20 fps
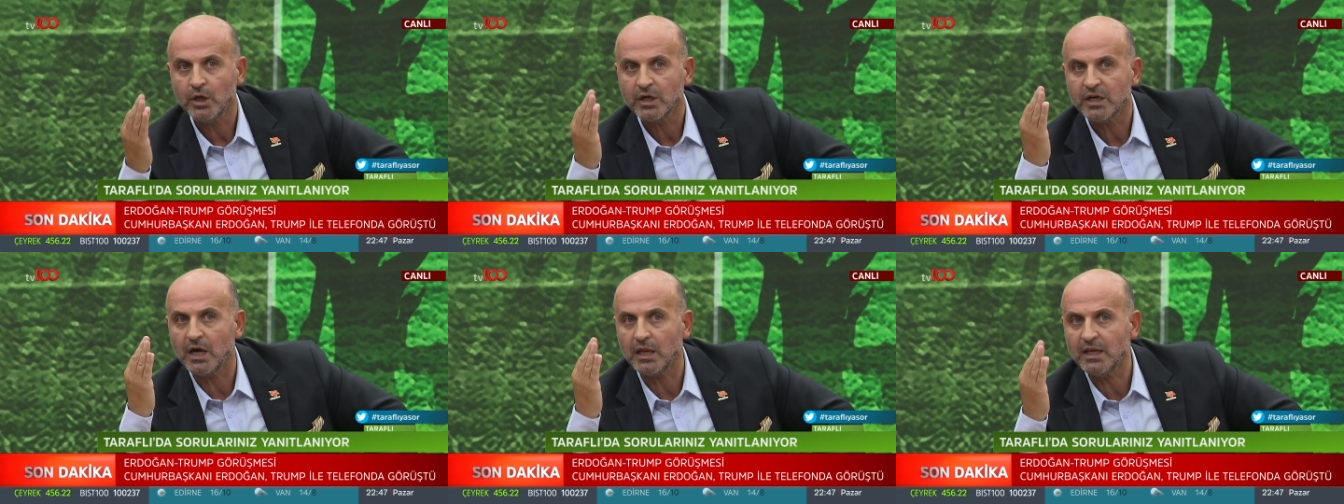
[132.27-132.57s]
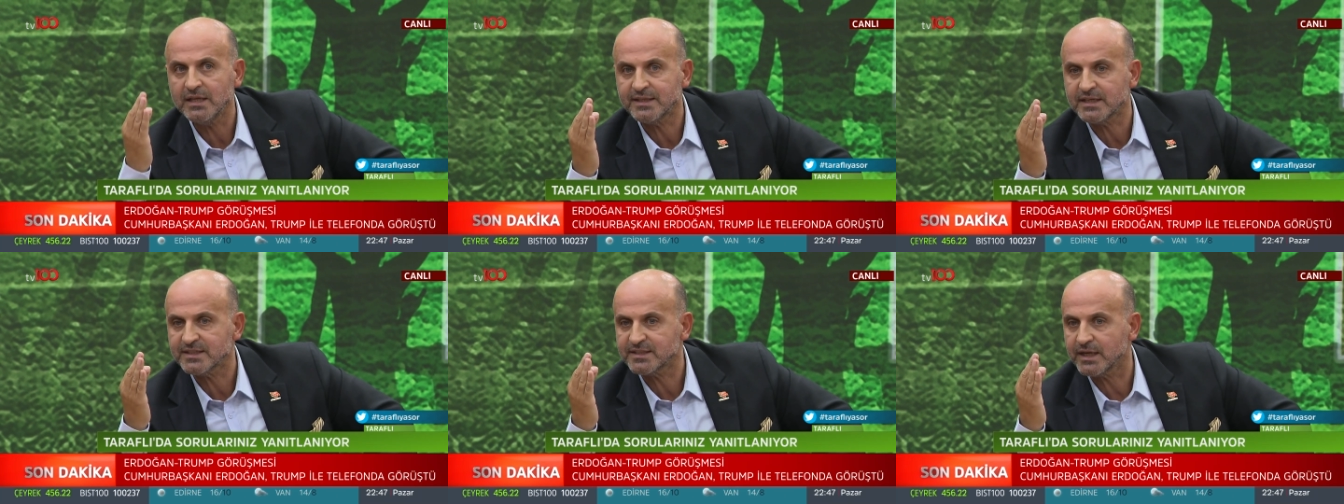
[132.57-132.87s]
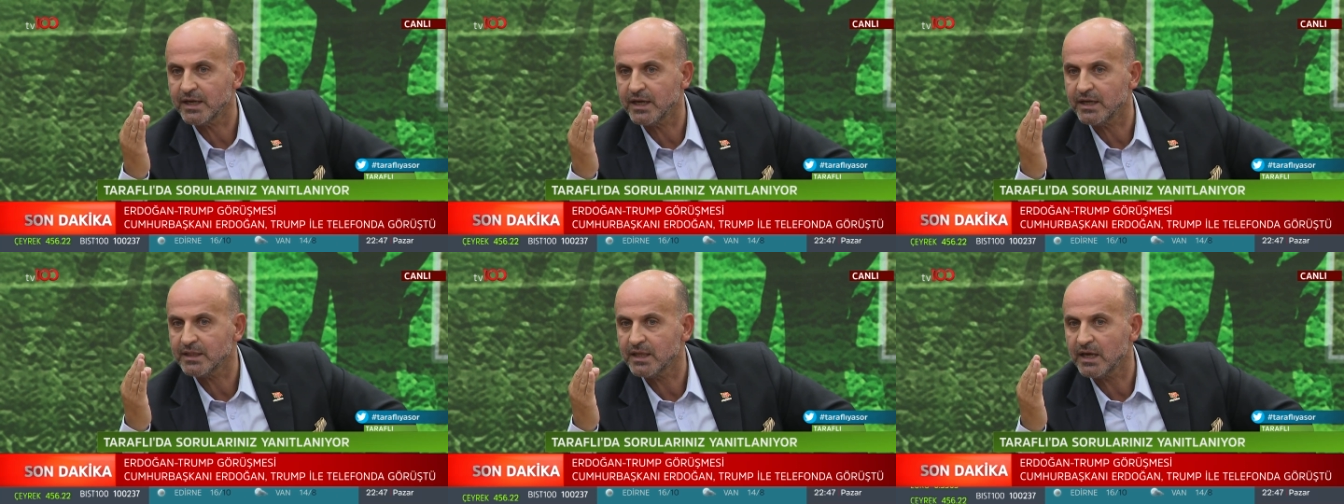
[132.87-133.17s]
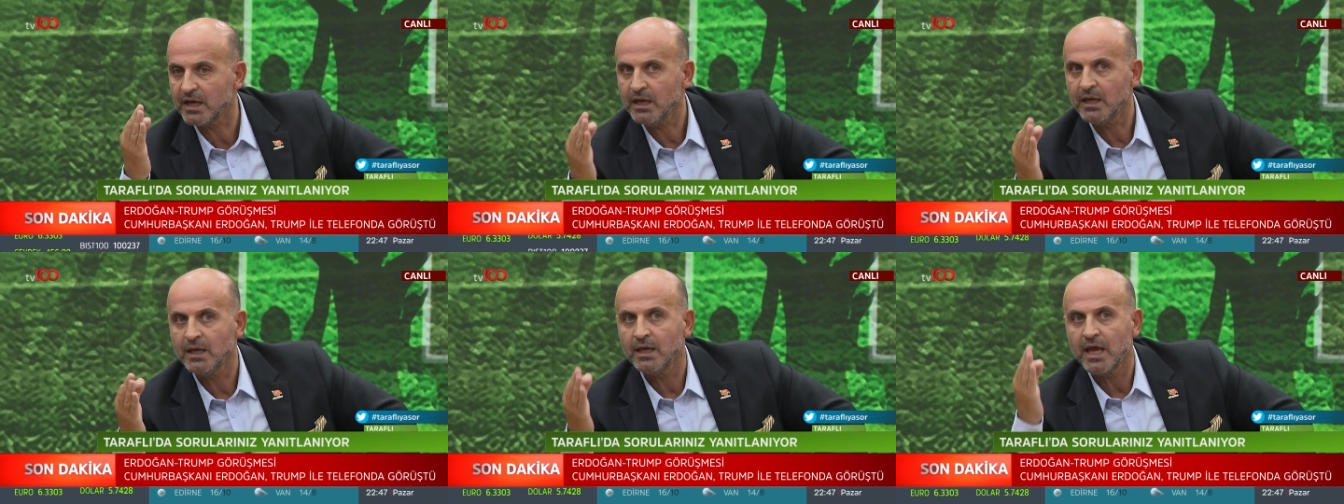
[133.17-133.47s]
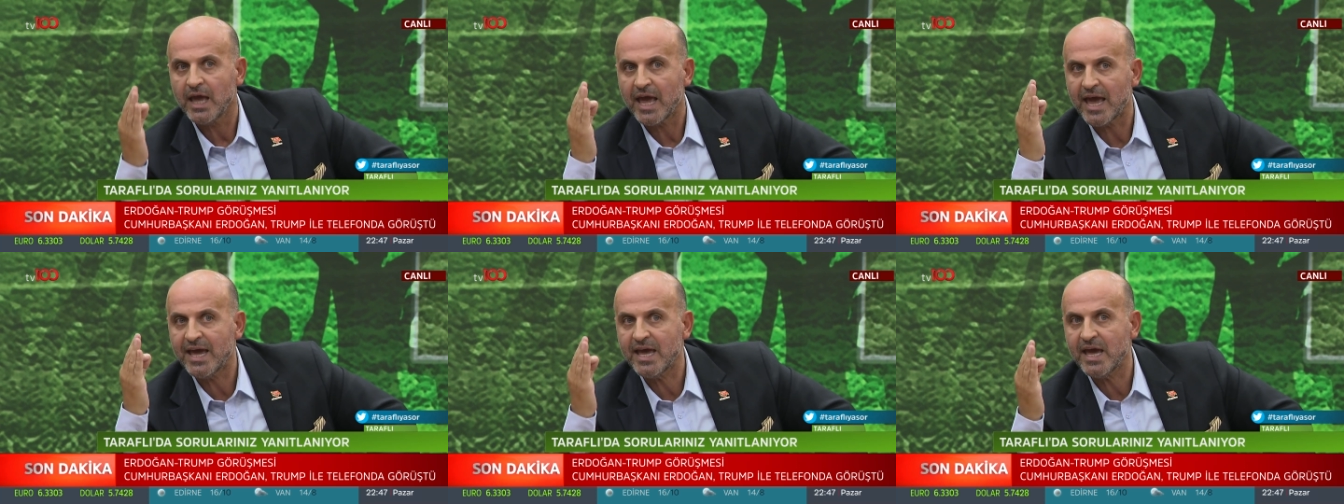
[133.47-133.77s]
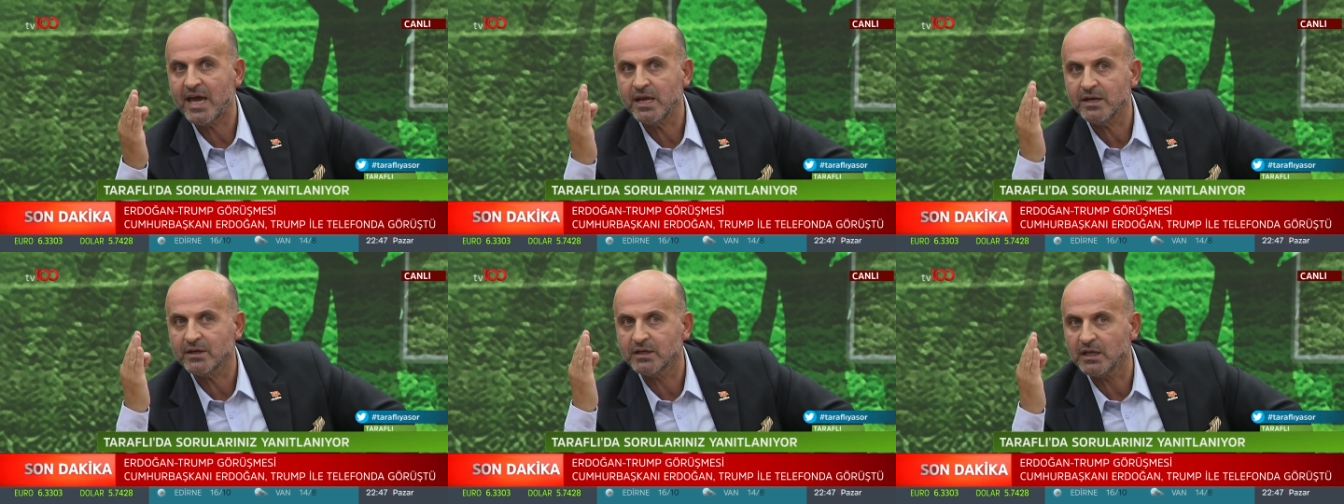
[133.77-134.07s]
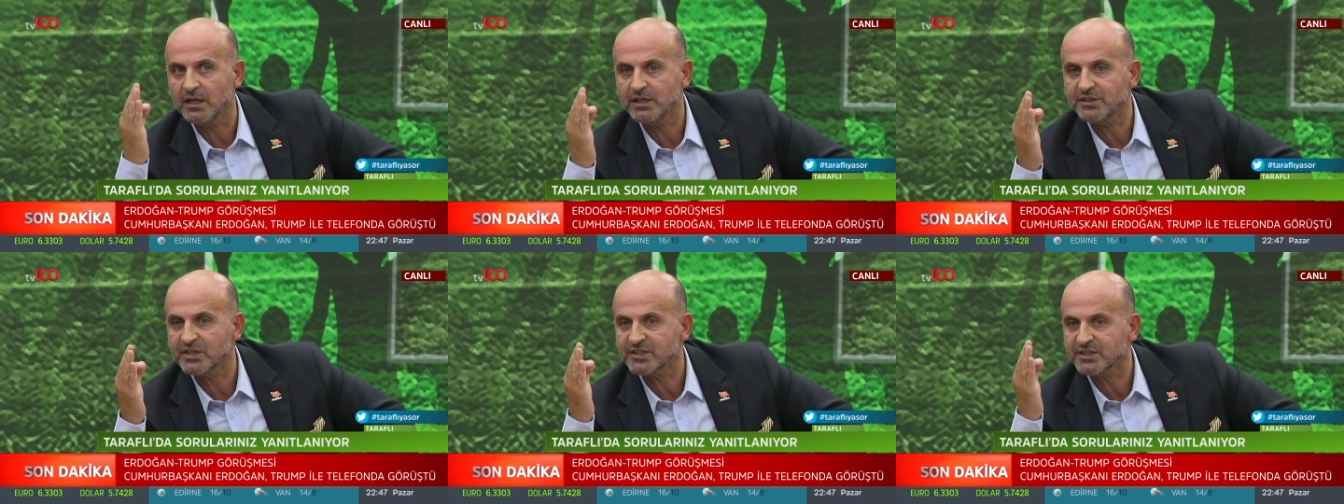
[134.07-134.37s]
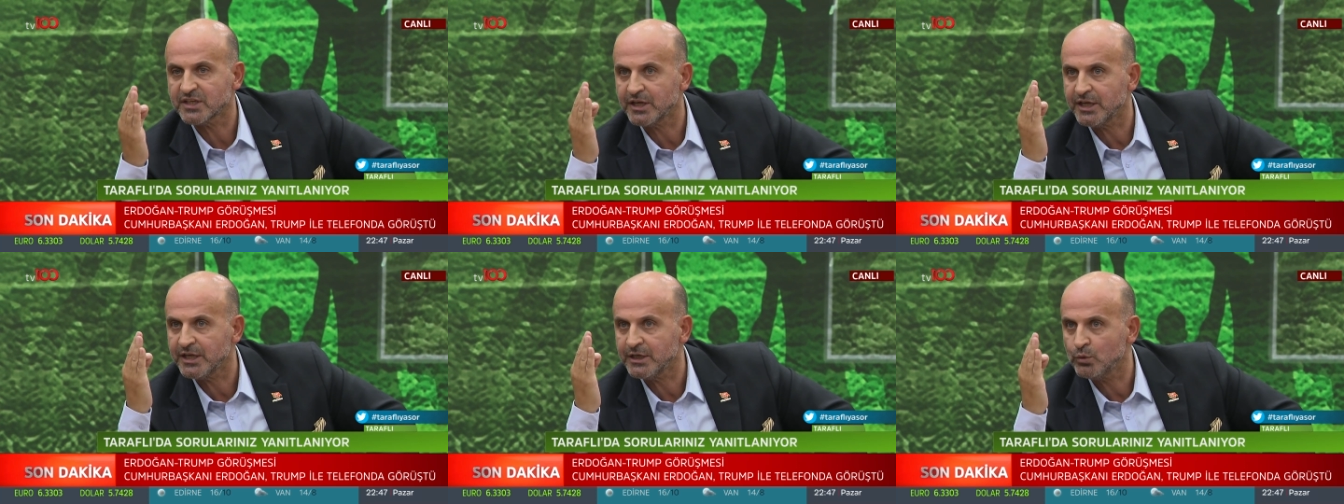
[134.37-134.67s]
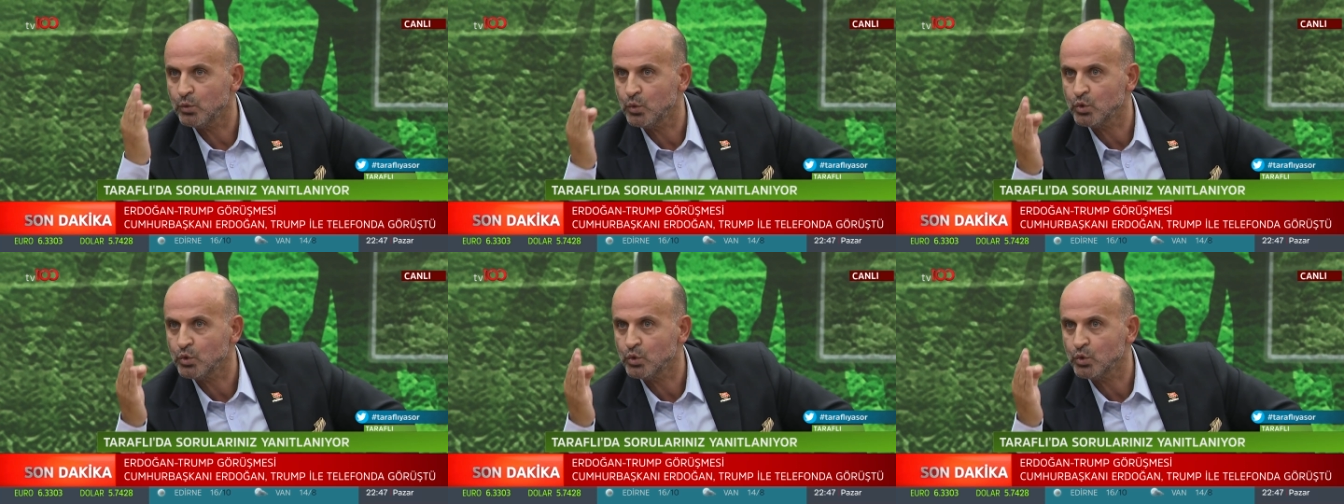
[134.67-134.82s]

Galatasaray'da eğer Galatasaray'ın